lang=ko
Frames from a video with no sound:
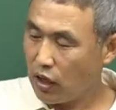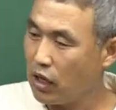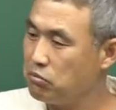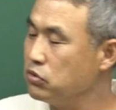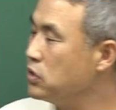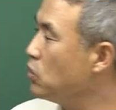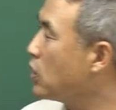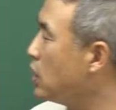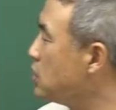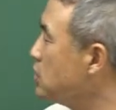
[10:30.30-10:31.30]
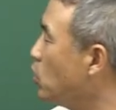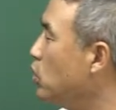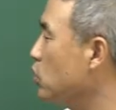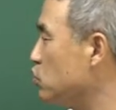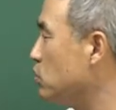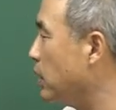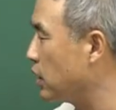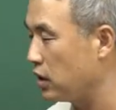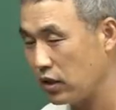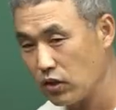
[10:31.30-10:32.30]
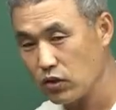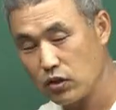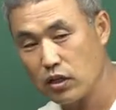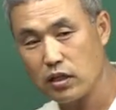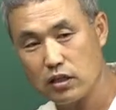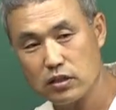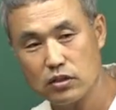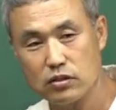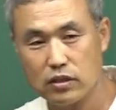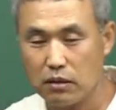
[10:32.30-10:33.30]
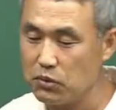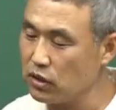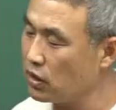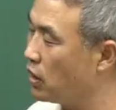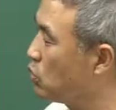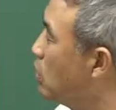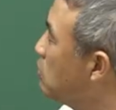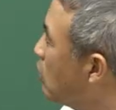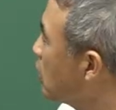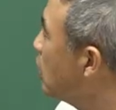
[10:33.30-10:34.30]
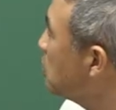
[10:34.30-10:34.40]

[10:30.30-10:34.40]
아예 문제도 같이 이제 올려주고 막 이래, 이래, 이래, 이랬었는데 한번 이따가 또 한번 확인해